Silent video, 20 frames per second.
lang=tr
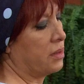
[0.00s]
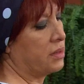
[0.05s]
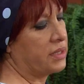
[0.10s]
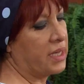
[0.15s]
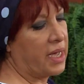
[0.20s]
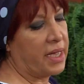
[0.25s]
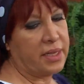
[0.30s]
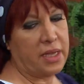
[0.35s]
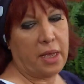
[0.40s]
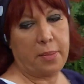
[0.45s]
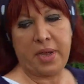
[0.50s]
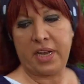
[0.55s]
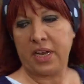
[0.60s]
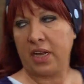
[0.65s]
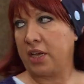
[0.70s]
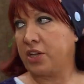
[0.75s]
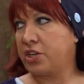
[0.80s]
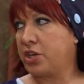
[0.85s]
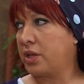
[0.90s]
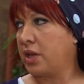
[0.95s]
Sen de beni
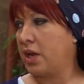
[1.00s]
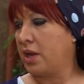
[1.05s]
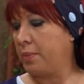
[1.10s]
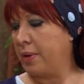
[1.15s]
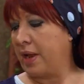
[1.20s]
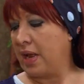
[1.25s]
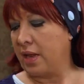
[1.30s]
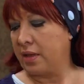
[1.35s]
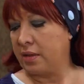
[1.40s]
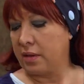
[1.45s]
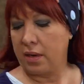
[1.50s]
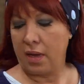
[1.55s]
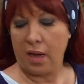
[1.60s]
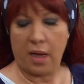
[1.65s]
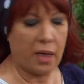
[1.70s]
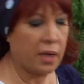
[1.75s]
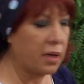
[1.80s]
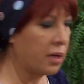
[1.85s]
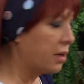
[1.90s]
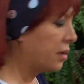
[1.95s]
iyice deli belledin ha.